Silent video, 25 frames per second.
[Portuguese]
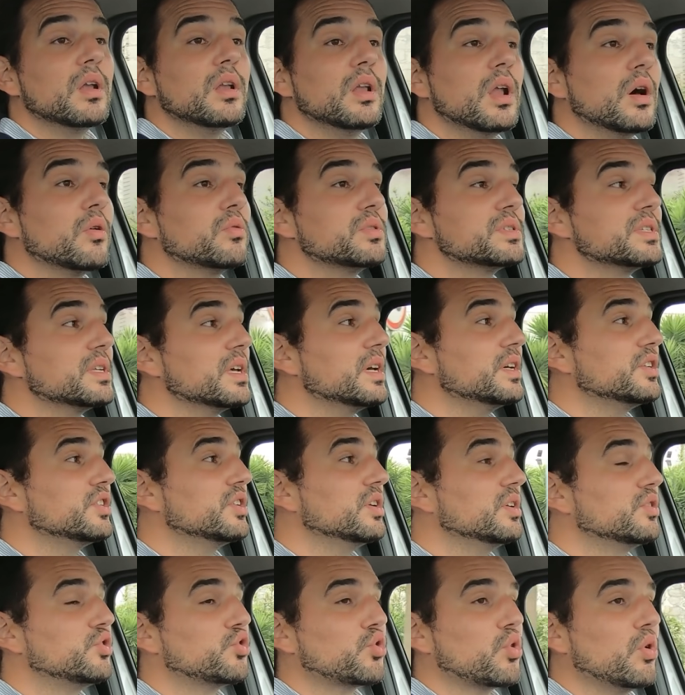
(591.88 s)
Não que
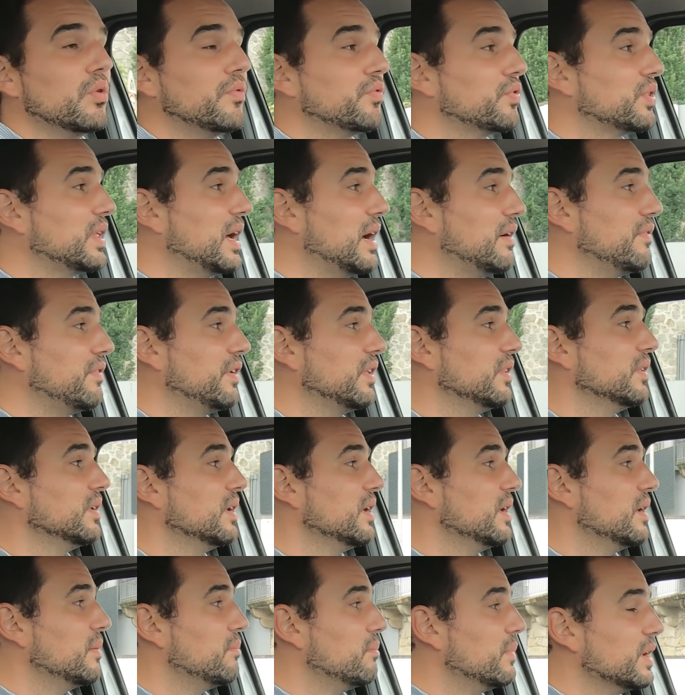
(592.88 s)
seja desconfortável,
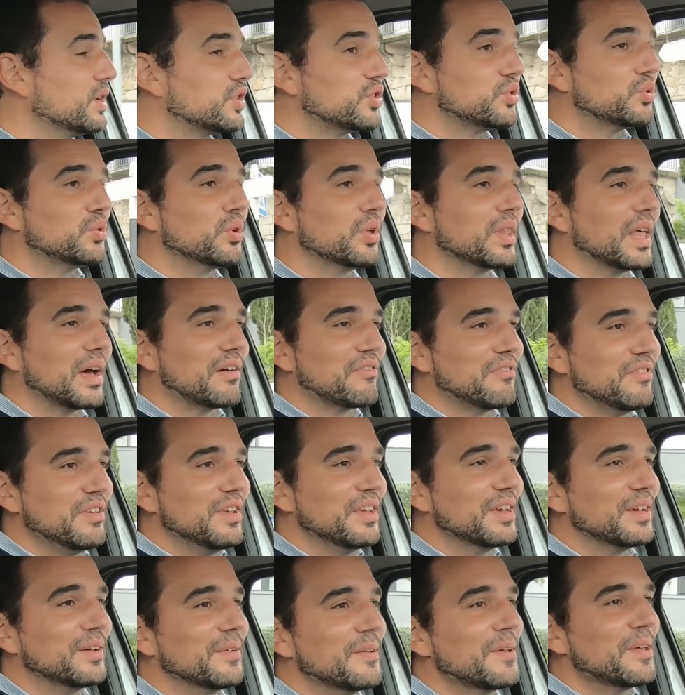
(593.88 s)
mas
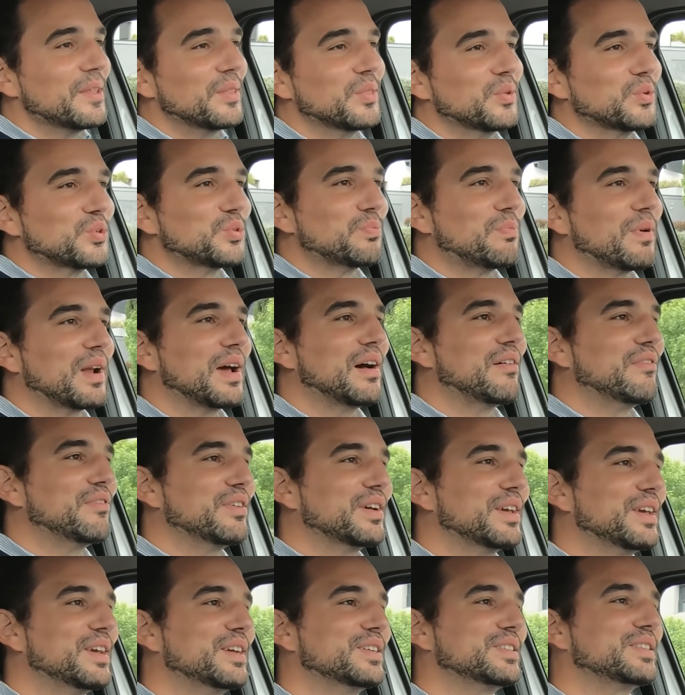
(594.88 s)
todavia não
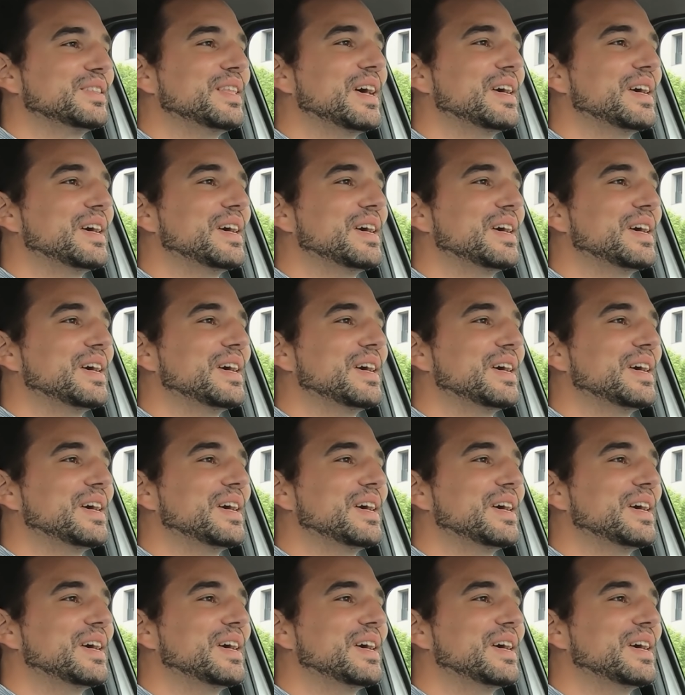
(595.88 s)
esperava que este